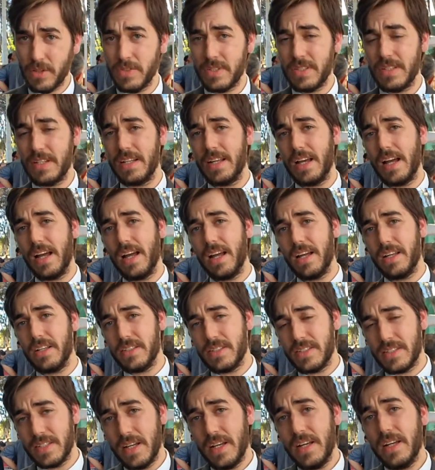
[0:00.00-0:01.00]

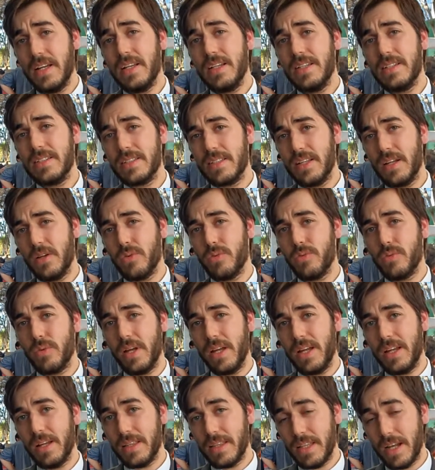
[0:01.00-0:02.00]
auxiliares, estão
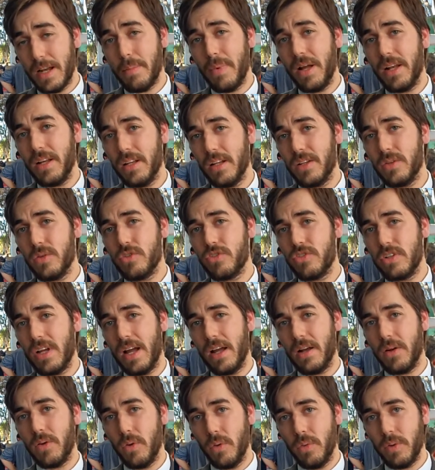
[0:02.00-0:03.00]
é, trabalhando
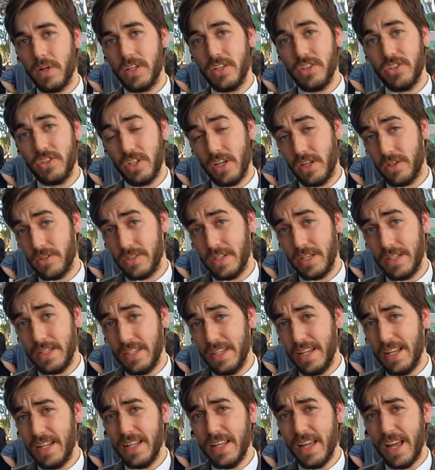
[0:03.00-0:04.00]
já com o Cristiano
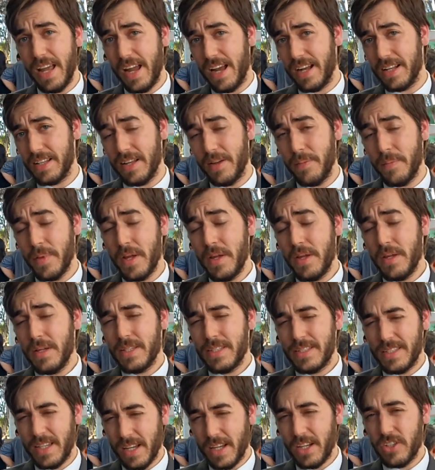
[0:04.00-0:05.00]
Zanin. Ele herda
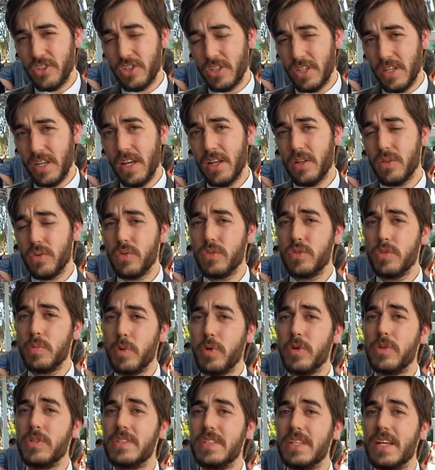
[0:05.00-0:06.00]
cerca de 500
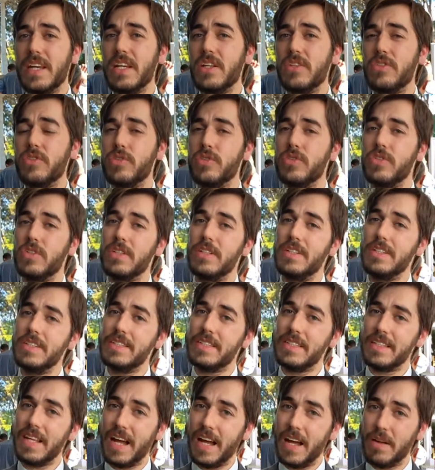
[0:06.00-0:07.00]
processos que
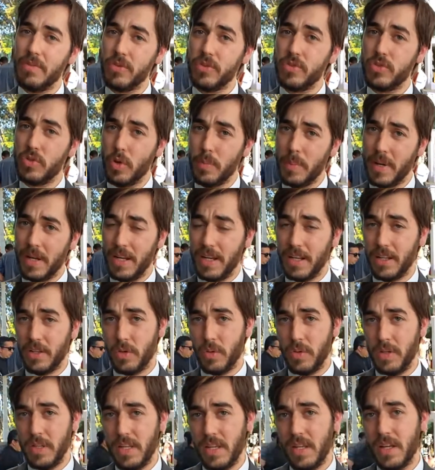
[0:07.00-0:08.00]
estavam sob a
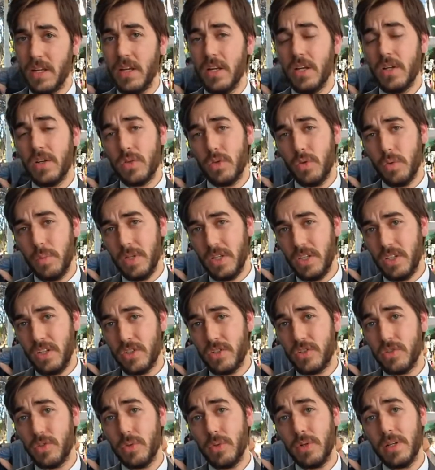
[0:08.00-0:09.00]
relatoria do
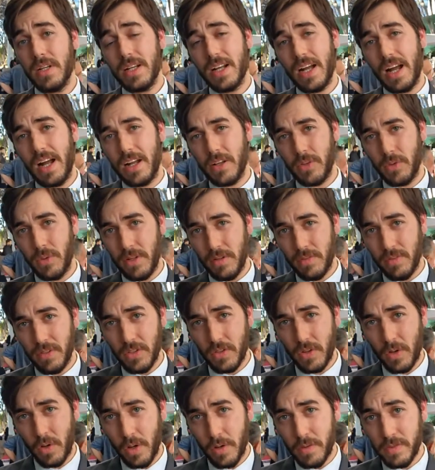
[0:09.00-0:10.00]
ministro Ricardo
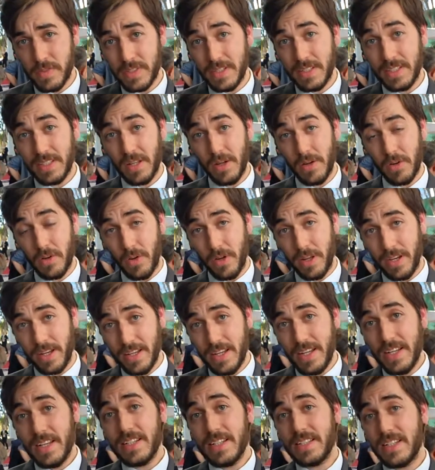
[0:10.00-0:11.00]
Lewandowski. Então,
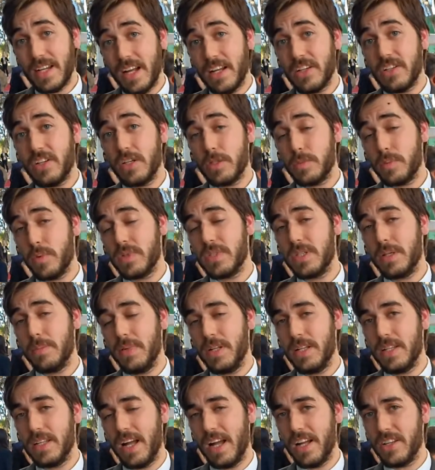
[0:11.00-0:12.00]
agora será de
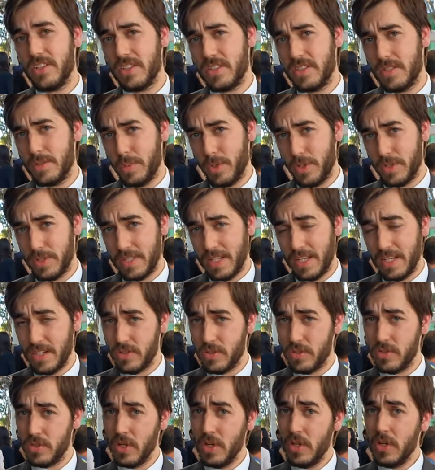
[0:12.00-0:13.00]
responsabilidade esses
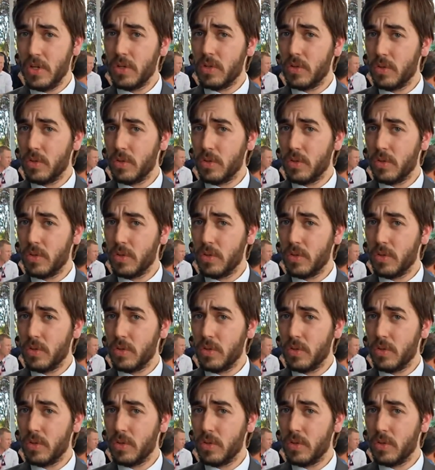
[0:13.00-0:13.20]
processos